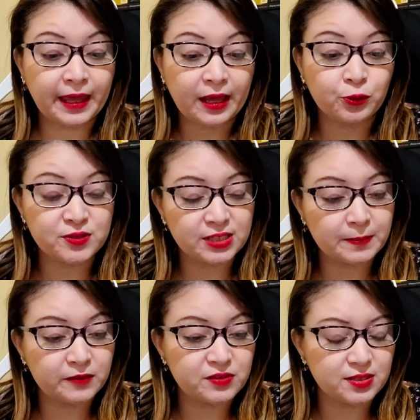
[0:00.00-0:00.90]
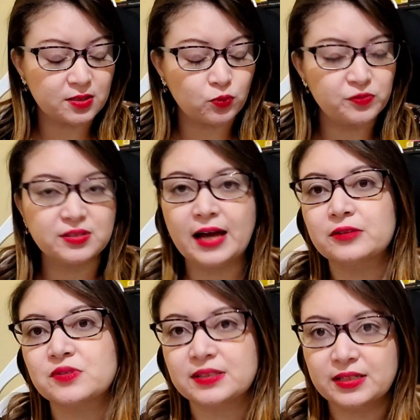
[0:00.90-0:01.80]
é, eu trouxe aqui para vocês alguns
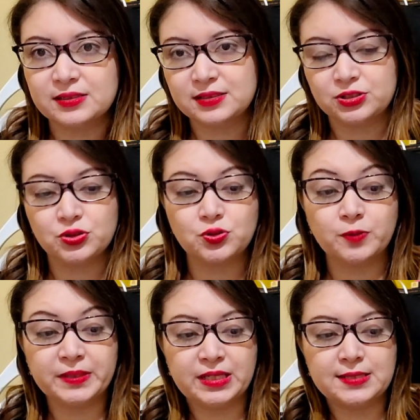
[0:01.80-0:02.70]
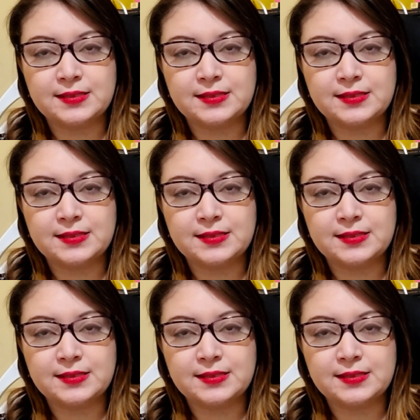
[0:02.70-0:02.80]
dados interessantes sobre,